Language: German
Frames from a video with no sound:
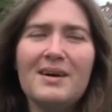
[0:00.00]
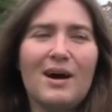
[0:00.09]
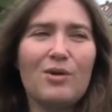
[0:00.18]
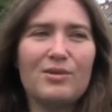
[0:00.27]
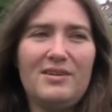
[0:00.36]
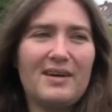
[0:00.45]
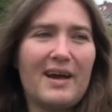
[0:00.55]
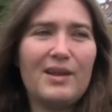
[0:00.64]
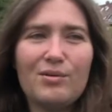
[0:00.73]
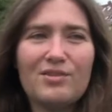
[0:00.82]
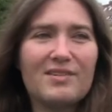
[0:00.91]
Auch die
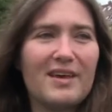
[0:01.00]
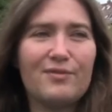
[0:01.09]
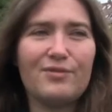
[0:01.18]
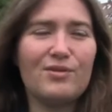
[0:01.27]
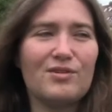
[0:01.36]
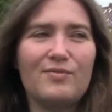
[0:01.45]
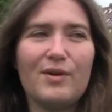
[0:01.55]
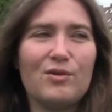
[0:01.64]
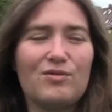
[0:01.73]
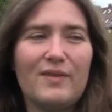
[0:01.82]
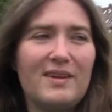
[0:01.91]
Reinigungskräfte. Und es wäre
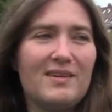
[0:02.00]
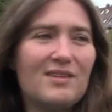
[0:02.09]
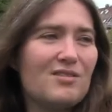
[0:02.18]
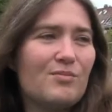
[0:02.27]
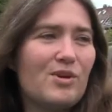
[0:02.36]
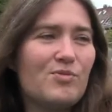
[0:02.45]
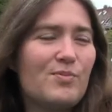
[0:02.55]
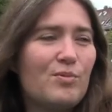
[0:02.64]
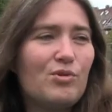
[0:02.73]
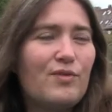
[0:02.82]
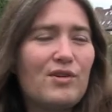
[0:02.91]
auch so, wenn ich jetzt zum Beispiel
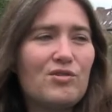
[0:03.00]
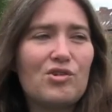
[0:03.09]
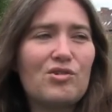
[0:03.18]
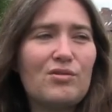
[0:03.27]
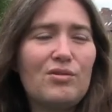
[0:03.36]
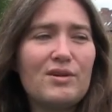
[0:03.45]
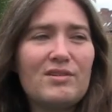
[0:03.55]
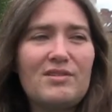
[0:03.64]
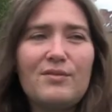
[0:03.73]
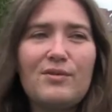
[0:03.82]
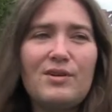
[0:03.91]
Modelversorgung,
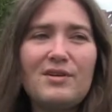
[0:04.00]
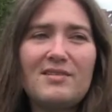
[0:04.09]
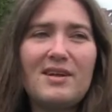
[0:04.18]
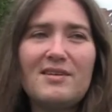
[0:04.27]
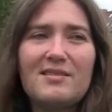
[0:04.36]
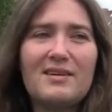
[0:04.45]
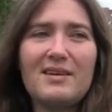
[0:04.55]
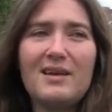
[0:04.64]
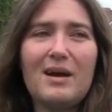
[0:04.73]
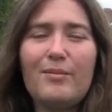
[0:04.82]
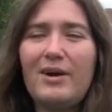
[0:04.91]
Logistik würde das alles
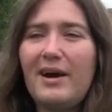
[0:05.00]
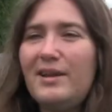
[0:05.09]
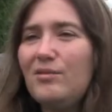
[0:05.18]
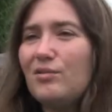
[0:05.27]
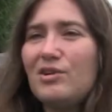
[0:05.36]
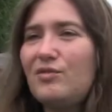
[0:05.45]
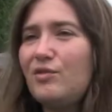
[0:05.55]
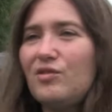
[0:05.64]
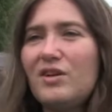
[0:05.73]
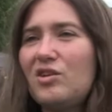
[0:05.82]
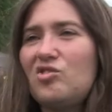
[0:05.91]
kriegen, aber Reinigung nicht, würde
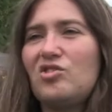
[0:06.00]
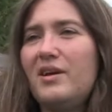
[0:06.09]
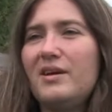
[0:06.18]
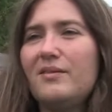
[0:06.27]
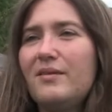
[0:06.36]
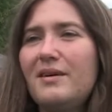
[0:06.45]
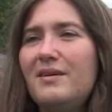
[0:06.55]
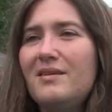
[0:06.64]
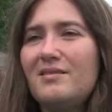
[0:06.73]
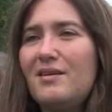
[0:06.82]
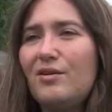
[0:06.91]
ich weiter streiken,
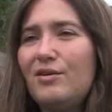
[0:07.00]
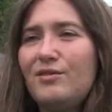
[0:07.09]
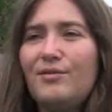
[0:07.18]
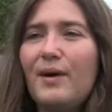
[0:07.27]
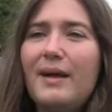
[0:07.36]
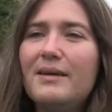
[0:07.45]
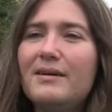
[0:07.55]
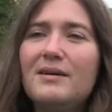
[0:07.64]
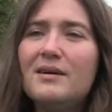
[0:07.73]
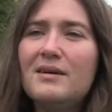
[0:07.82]
weil es ist ja noch nicht für alle.